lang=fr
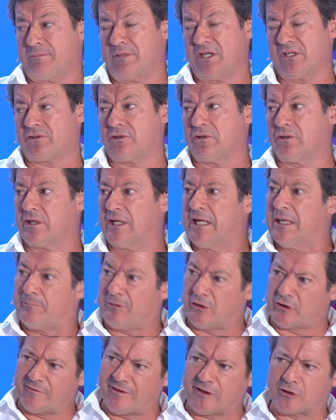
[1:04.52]
Bien sûr.
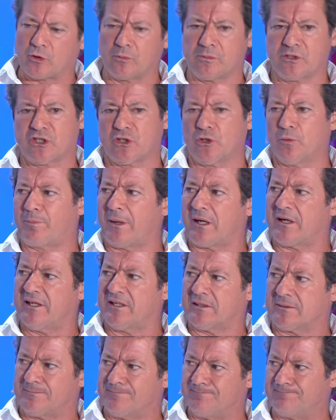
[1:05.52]
tu vas être obligé de
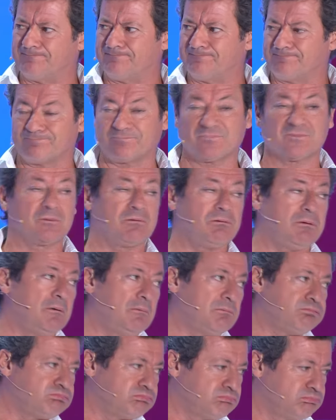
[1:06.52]
parler. Exactement, il va
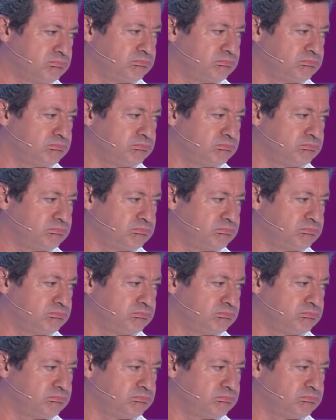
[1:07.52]
falloir qu'on